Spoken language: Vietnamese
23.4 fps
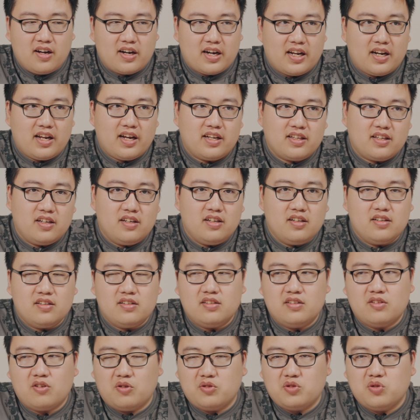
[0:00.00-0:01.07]
Cái này thì
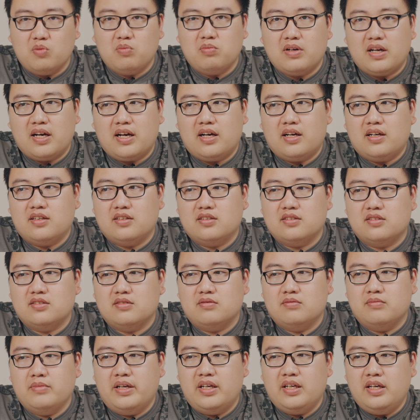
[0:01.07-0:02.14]
nói chung là
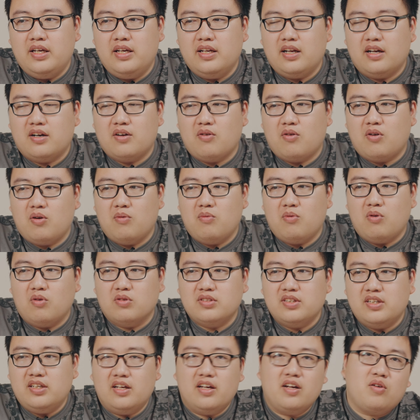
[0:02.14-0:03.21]
mình nghĩ là nó không có
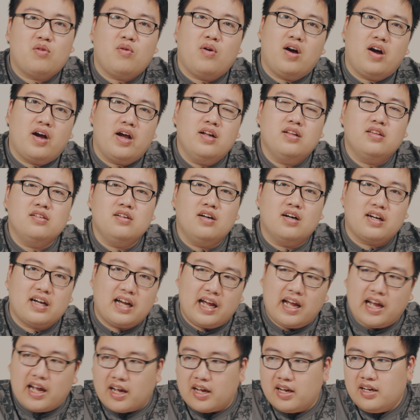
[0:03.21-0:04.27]
gì ấy quá gây ấn tượng
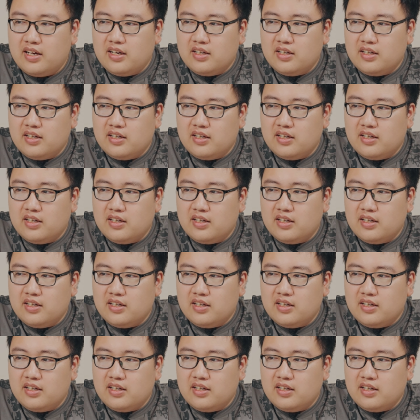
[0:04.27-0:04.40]
cả,